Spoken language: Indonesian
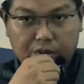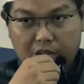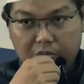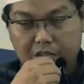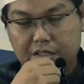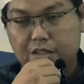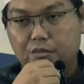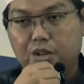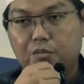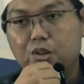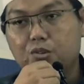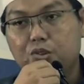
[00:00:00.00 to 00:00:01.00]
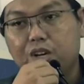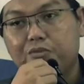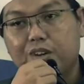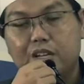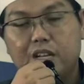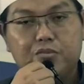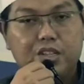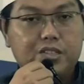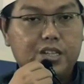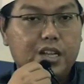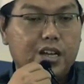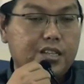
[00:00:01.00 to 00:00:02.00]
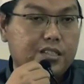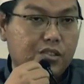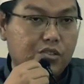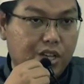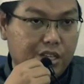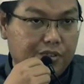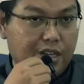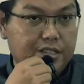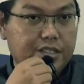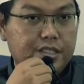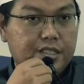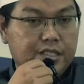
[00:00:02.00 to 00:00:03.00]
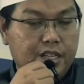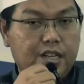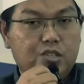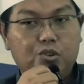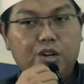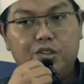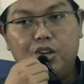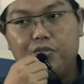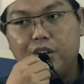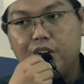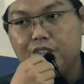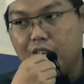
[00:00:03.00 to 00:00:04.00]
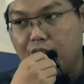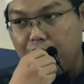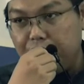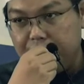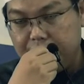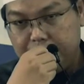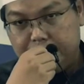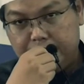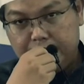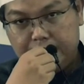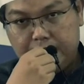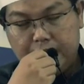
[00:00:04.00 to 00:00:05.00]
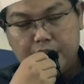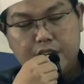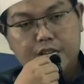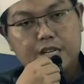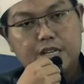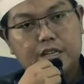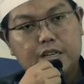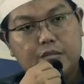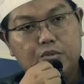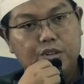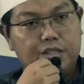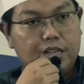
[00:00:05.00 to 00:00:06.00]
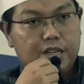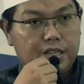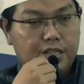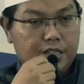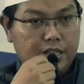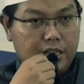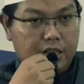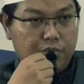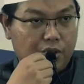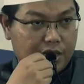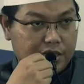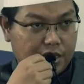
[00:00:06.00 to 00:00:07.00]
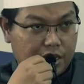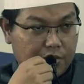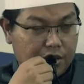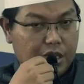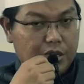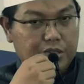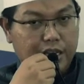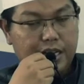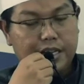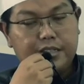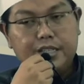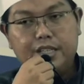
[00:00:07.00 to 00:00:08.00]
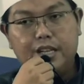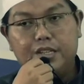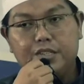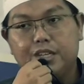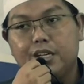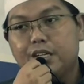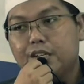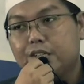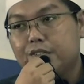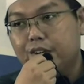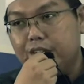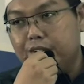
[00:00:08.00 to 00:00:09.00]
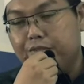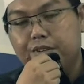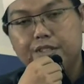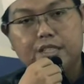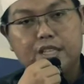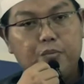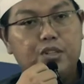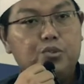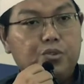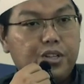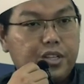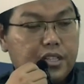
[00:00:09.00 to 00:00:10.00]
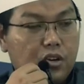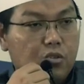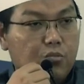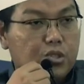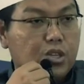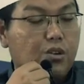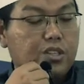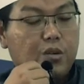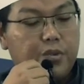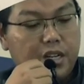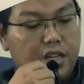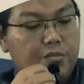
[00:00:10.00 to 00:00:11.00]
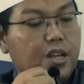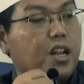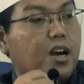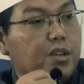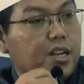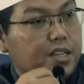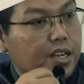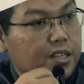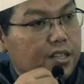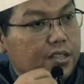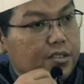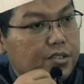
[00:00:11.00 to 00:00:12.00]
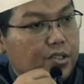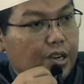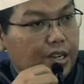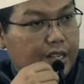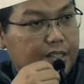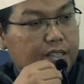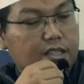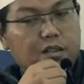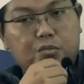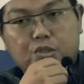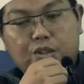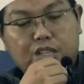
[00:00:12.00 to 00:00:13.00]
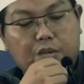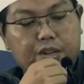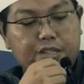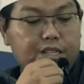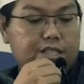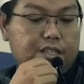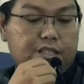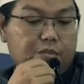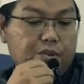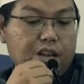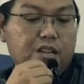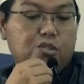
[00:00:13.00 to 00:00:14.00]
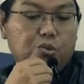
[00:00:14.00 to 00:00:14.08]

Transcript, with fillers: berubah pendapat, kemudian beliau dhaifkan dalam silsilah hadis al-dhaifah. Dan hadis juga didhaifkan oleh Sakhawi, ya, muridnya Ibnu Hajar rahimahullah taala. Jadi hadisnya dhaif. Tetapi tentu kita tahu bersalawat kepada Nabi adalah amalan yang saleh. Kita bersalawat kapan saja. Tetapi